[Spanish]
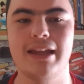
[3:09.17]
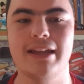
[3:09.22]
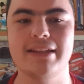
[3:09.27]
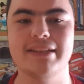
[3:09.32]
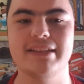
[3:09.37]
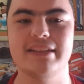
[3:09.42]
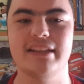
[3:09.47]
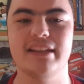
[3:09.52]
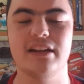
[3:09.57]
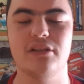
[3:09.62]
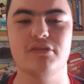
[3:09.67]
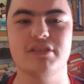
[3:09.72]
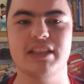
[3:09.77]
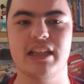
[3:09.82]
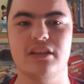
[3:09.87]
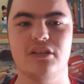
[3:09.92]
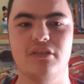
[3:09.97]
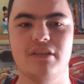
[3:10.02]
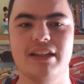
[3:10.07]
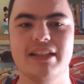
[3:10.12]
Si te ha
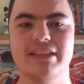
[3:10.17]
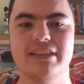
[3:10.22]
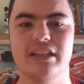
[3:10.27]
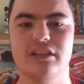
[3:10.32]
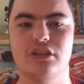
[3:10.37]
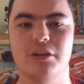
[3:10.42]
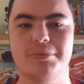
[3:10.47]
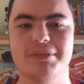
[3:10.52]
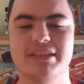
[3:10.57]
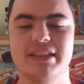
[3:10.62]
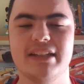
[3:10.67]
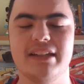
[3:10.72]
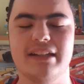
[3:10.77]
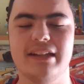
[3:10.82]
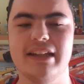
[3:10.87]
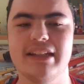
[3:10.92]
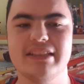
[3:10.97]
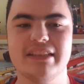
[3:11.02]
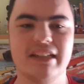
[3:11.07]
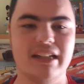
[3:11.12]
gustado este top, si
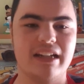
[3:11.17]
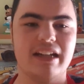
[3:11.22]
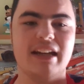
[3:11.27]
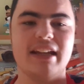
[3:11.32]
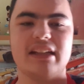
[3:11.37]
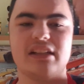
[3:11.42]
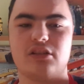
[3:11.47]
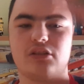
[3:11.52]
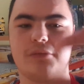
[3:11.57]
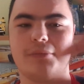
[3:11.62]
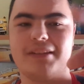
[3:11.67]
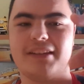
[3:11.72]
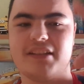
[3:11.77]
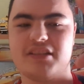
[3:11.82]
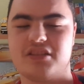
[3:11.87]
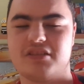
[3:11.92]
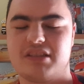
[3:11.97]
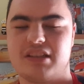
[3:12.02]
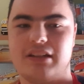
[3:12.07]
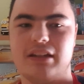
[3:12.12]
queréis denle like, comenta,
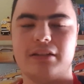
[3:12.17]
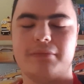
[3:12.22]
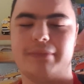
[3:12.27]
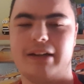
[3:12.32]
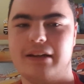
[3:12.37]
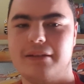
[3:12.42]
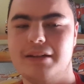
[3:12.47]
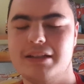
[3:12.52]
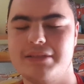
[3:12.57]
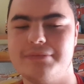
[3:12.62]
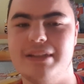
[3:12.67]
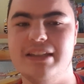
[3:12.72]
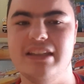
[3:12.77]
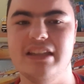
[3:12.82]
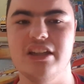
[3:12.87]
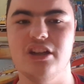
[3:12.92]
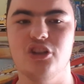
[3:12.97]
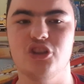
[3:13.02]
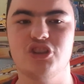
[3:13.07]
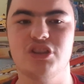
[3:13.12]
suscribir para más
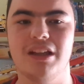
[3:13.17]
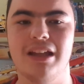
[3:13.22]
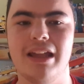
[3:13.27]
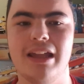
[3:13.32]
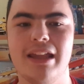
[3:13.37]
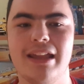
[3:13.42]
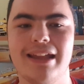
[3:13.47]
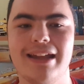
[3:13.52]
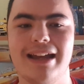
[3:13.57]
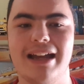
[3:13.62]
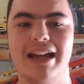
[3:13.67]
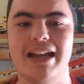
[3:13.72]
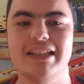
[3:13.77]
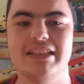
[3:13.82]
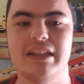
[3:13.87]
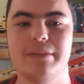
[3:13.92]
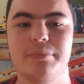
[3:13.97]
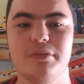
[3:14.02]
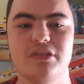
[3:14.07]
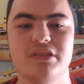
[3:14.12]
vídeos.
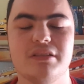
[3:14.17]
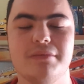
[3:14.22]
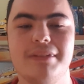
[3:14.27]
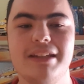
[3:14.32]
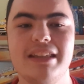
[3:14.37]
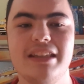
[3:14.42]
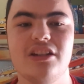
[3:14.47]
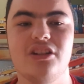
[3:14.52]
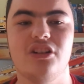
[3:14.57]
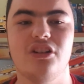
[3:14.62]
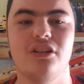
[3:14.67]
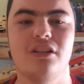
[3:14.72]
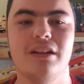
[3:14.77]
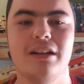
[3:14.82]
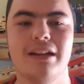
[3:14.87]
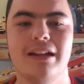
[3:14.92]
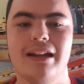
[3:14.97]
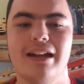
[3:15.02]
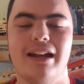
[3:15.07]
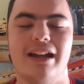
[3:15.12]
¡Hasta el próximo vídeo!
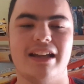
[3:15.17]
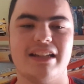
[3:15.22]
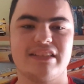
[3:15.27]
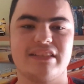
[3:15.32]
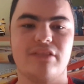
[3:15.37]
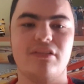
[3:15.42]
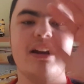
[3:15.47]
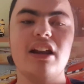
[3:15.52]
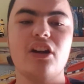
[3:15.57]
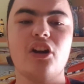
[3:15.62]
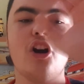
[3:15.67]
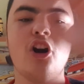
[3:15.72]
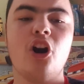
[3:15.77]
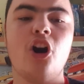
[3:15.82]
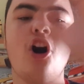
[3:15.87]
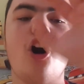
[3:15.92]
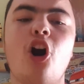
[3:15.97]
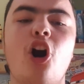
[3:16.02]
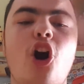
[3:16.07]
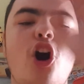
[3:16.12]
¡Hasta
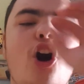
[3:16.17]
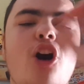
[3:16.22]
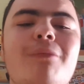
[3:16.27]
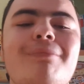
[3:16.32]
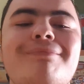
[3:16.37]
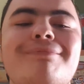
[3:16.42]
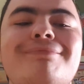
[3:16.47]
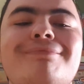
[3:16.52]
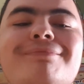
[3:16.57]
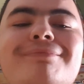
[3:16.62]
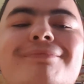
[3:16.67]
luego!